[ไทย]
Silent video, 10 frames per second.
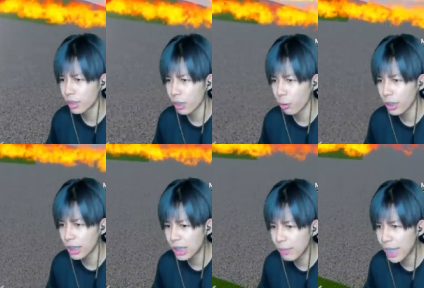โอ้ยอี
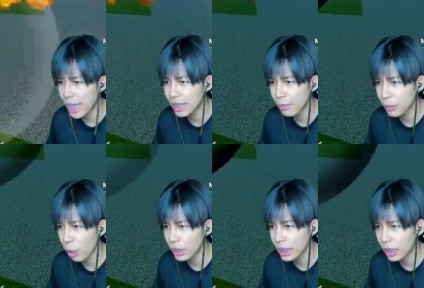ซี่ไม่ได้สิ มันท็
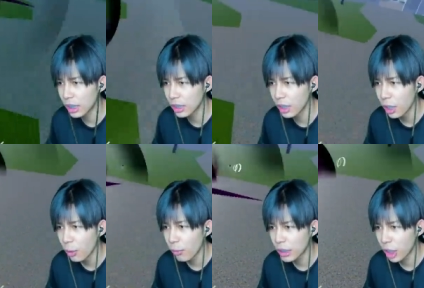อกซิกเกิน
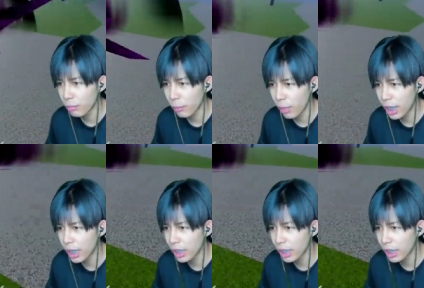วันช็อตแบบว่า